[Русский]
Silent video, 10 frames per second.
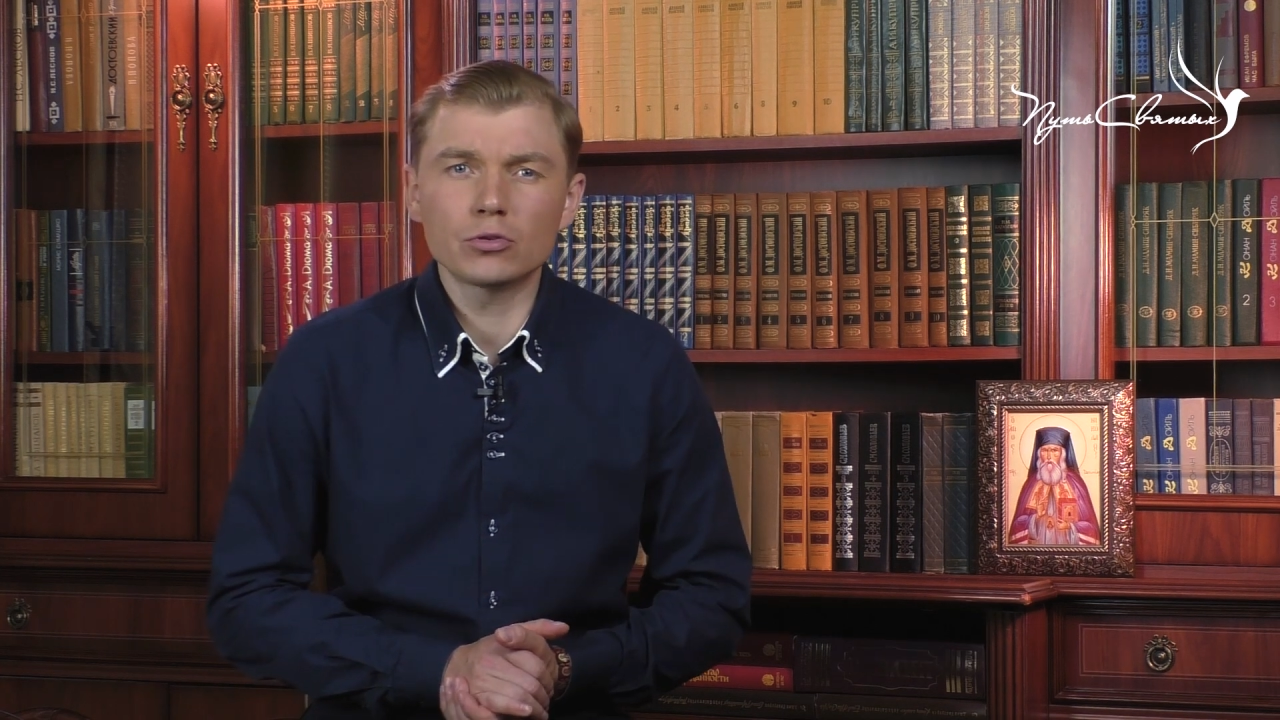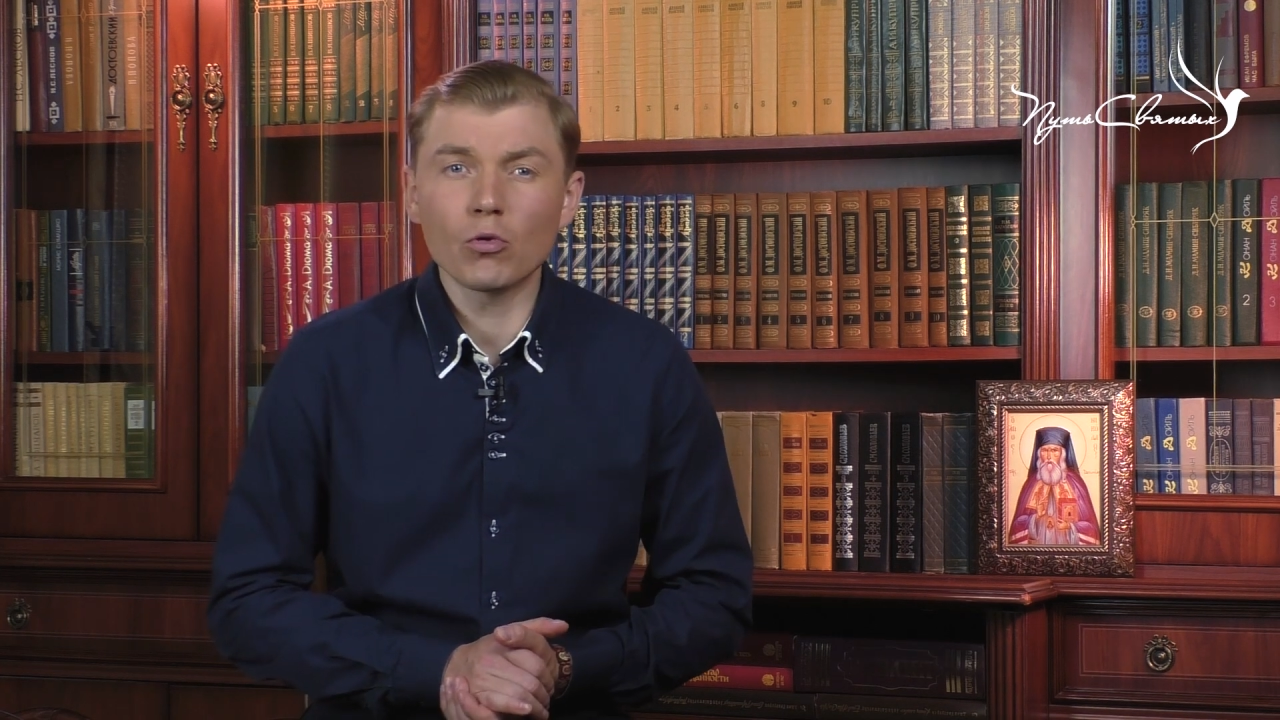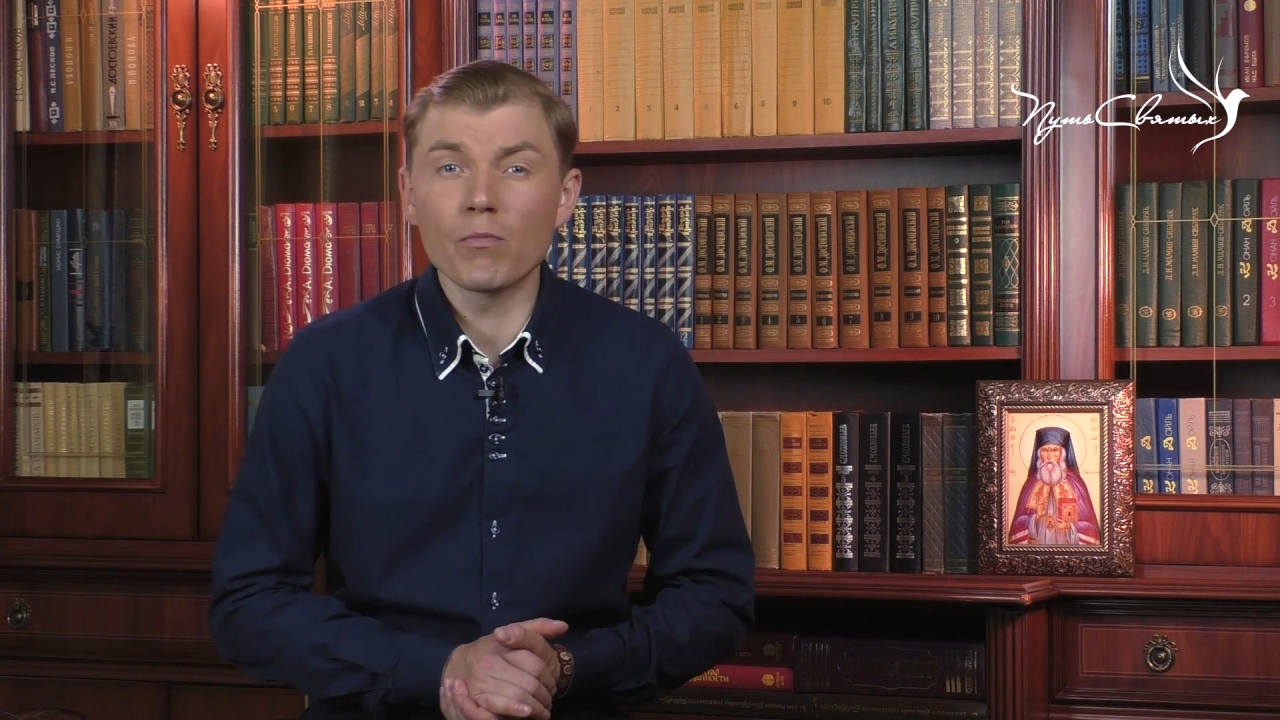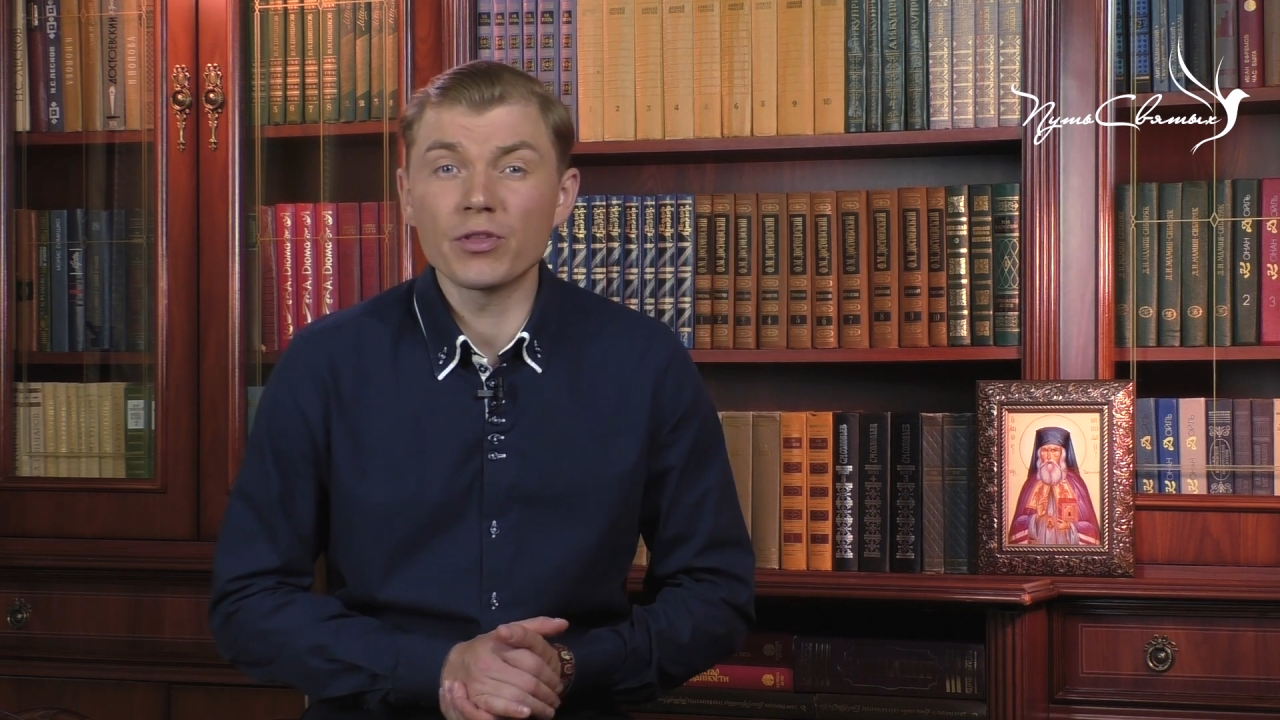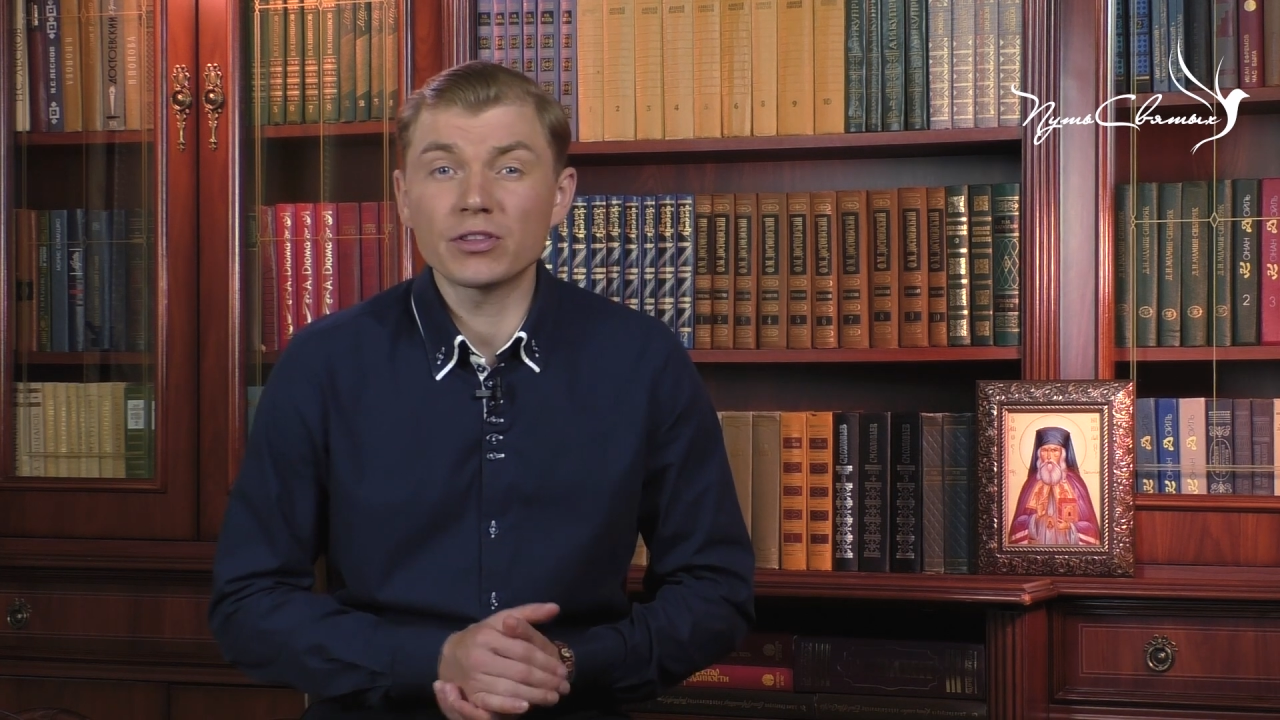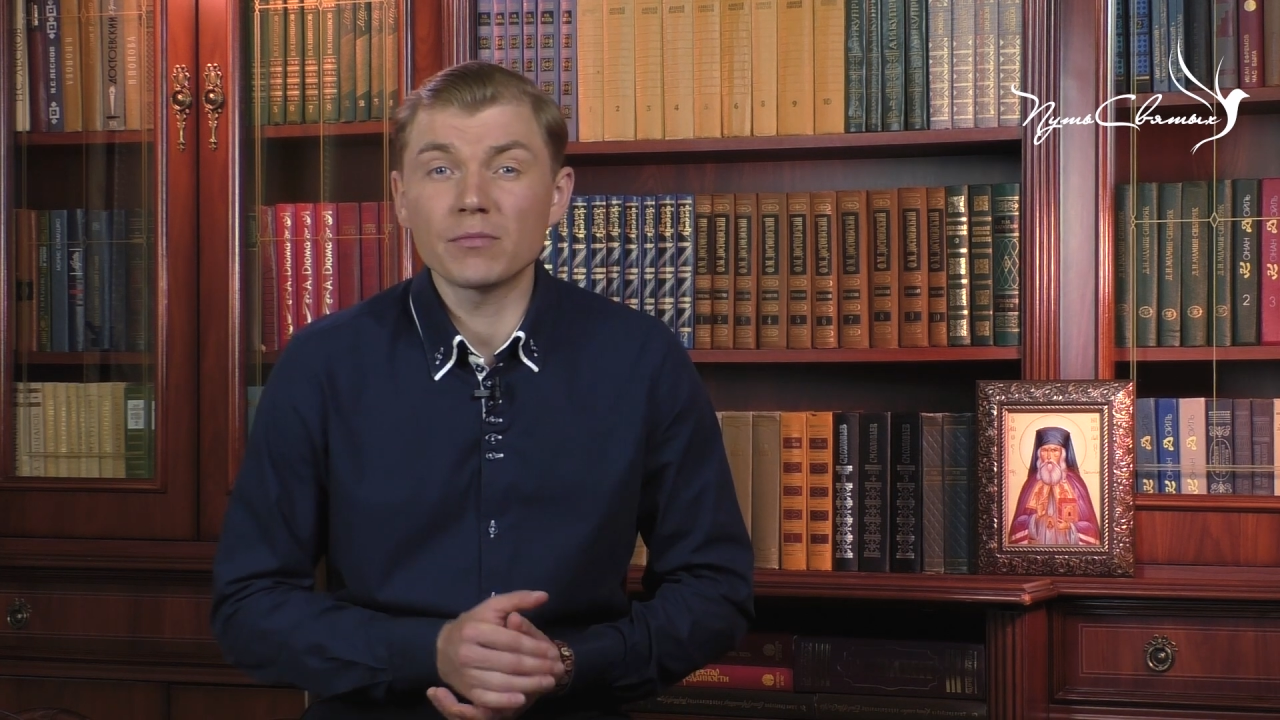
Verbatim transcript: комнат